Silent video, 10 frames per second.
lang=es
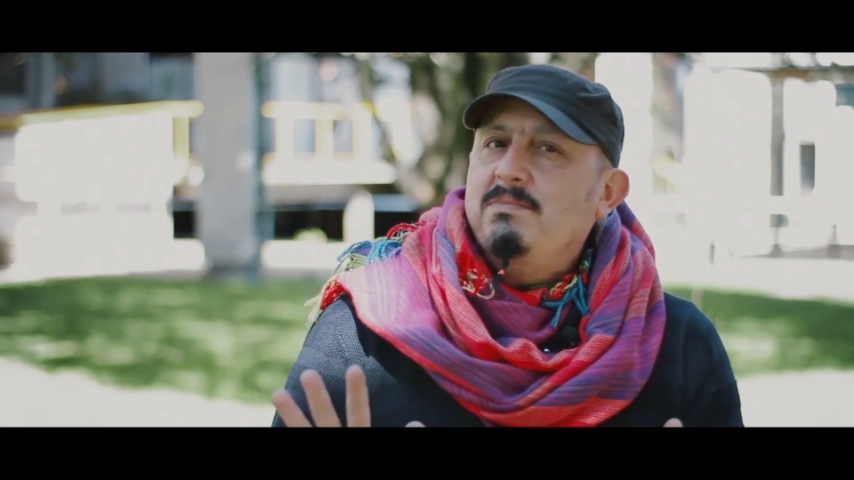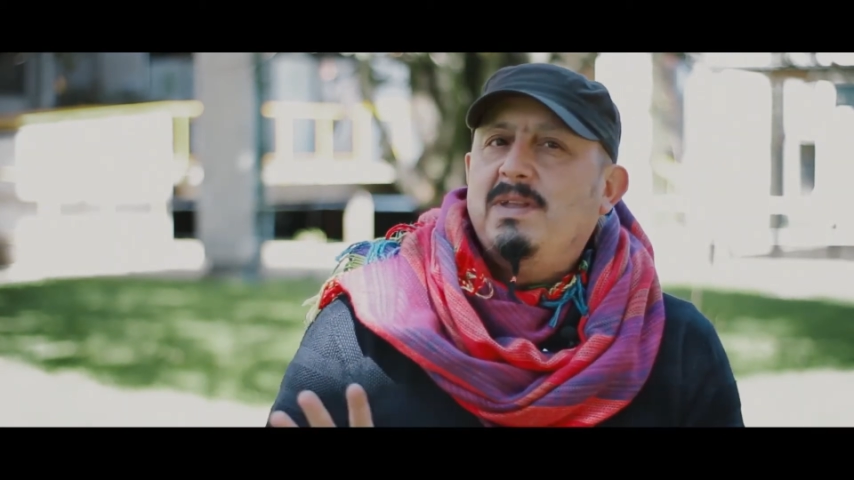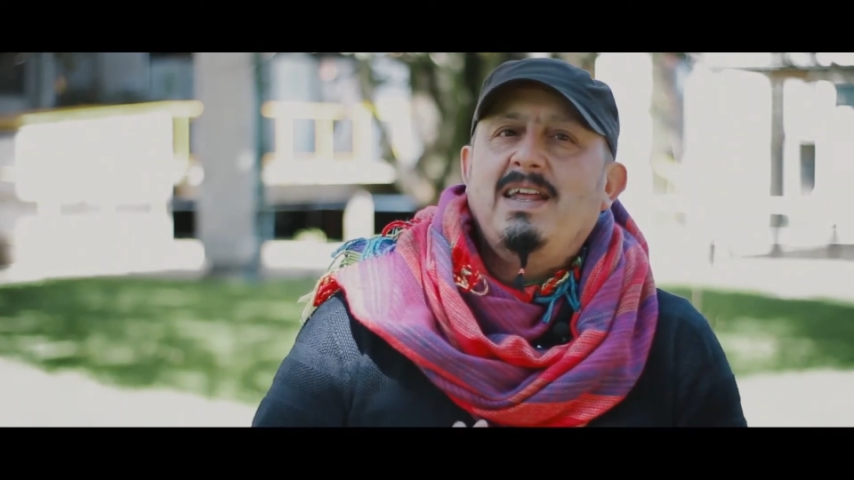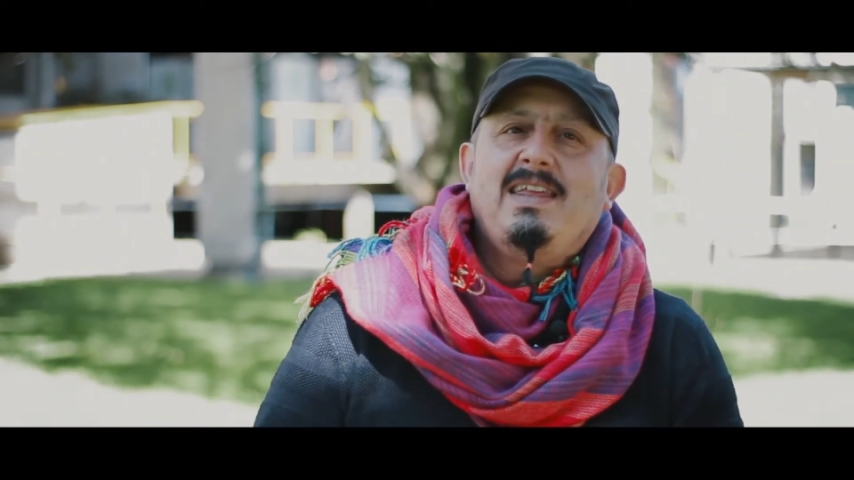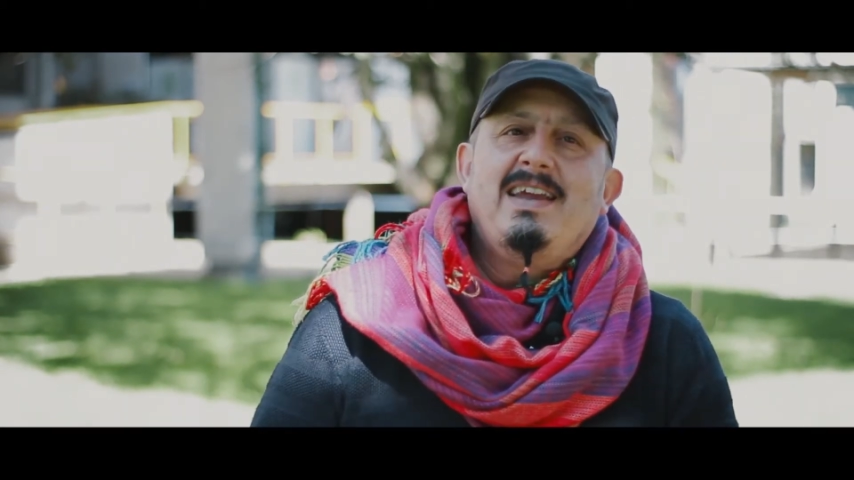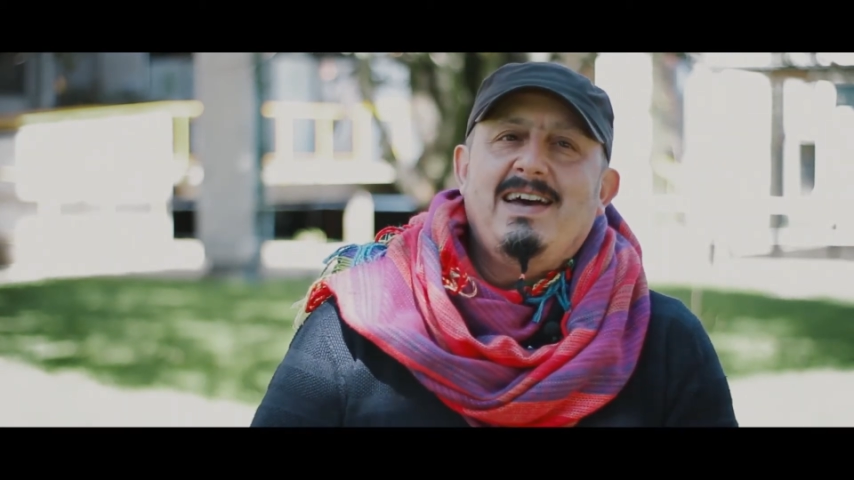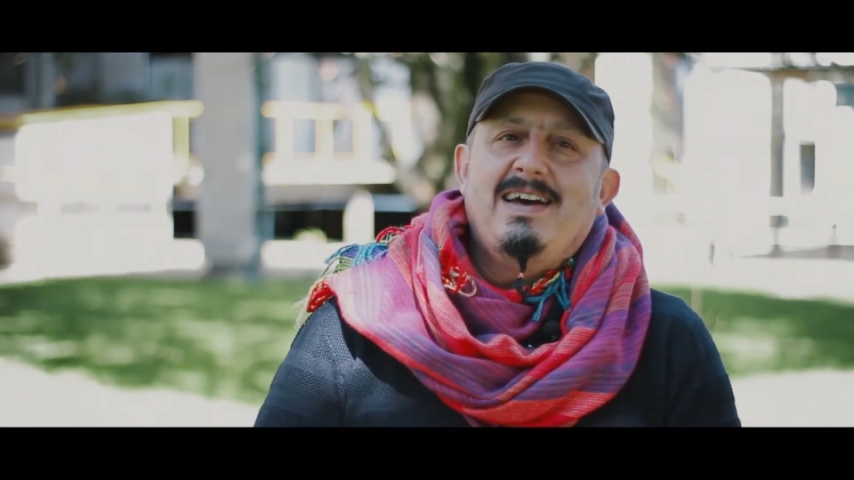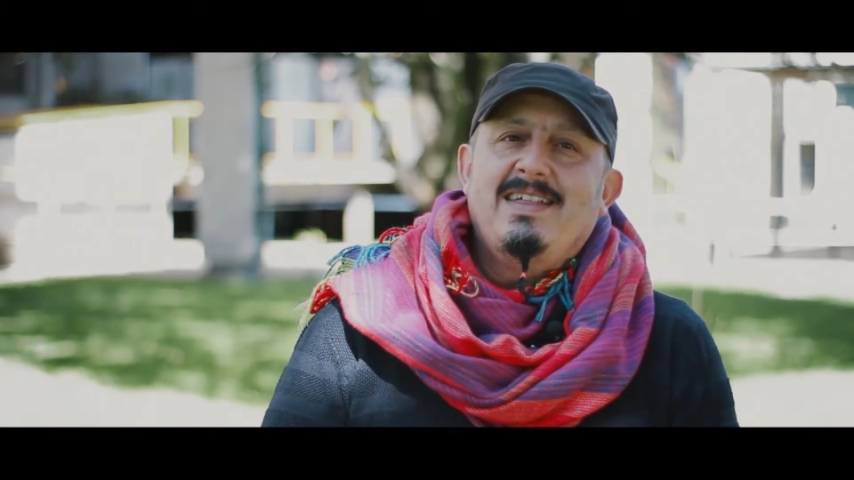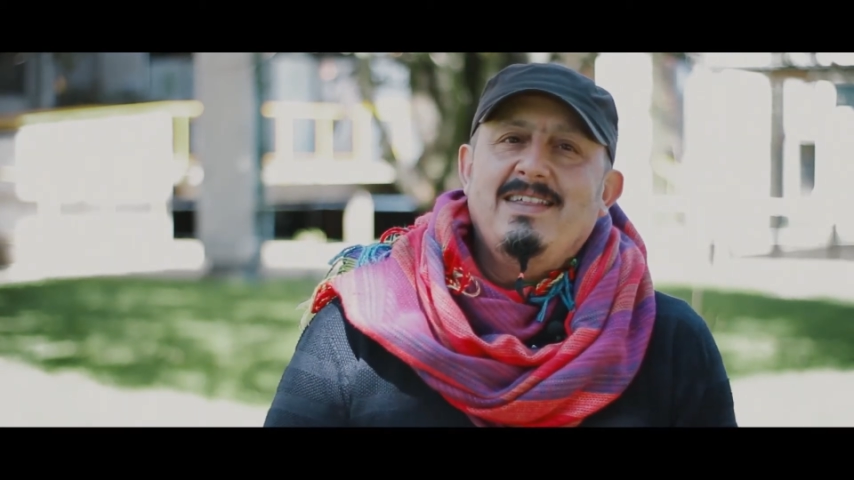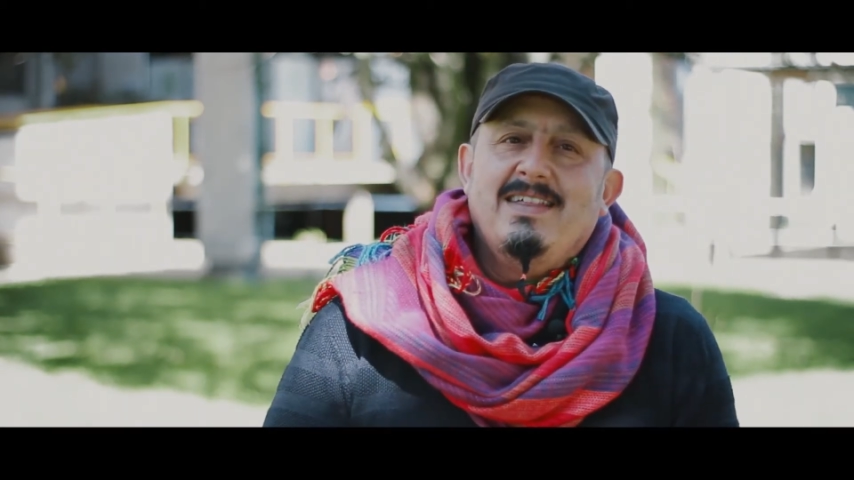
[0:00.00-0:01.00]

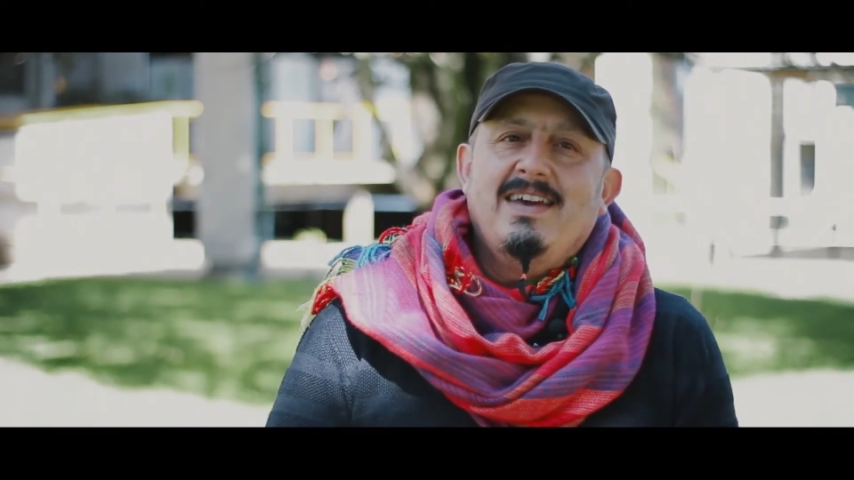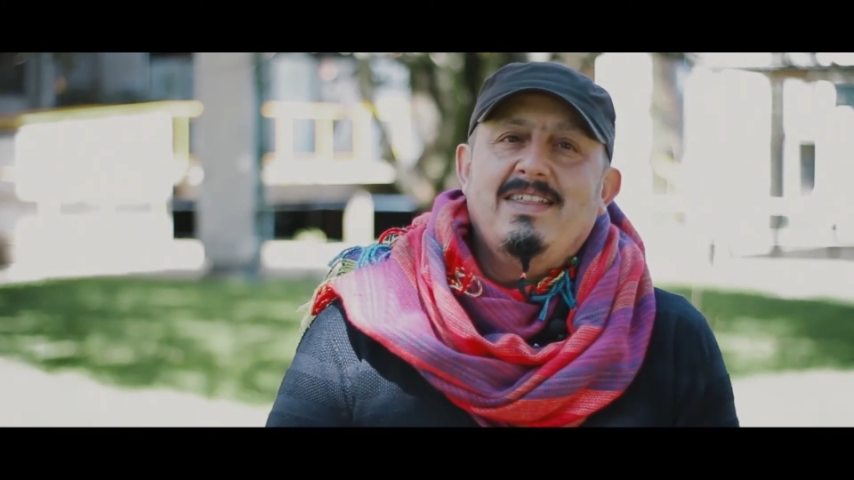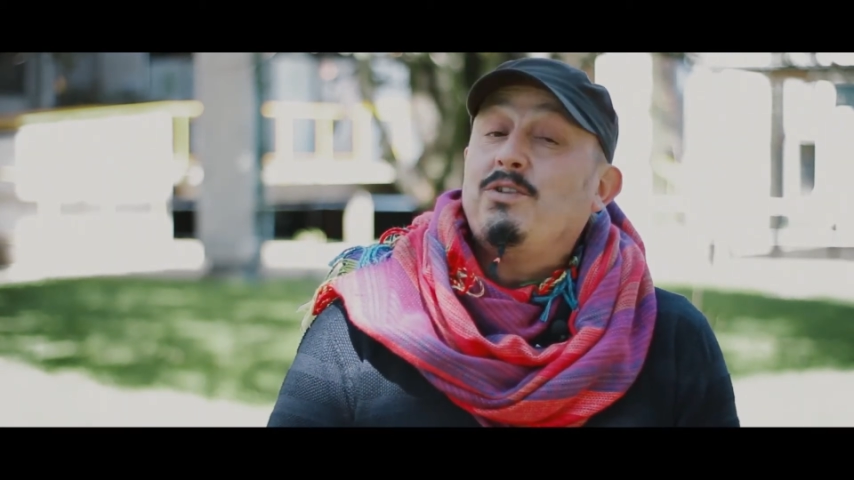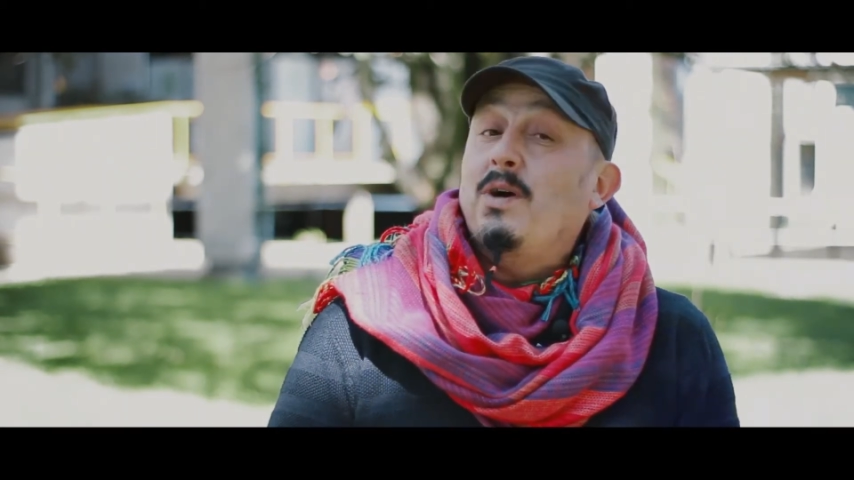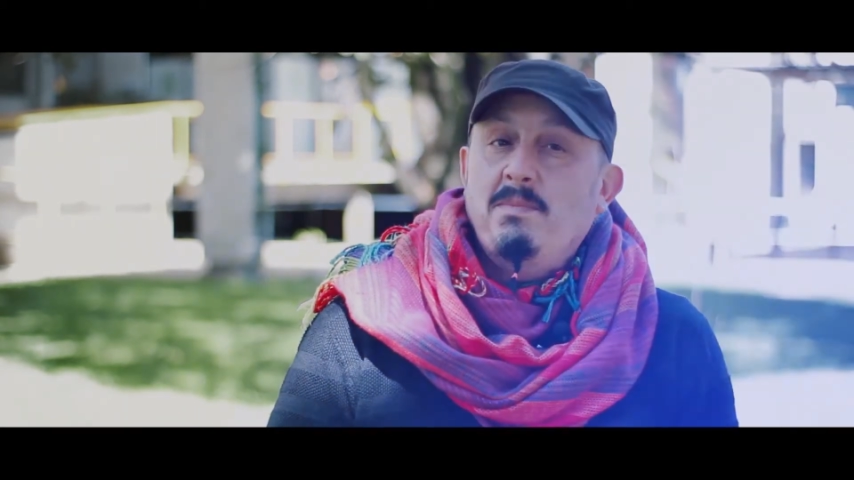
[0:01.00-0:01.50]
invitaría eh, de todas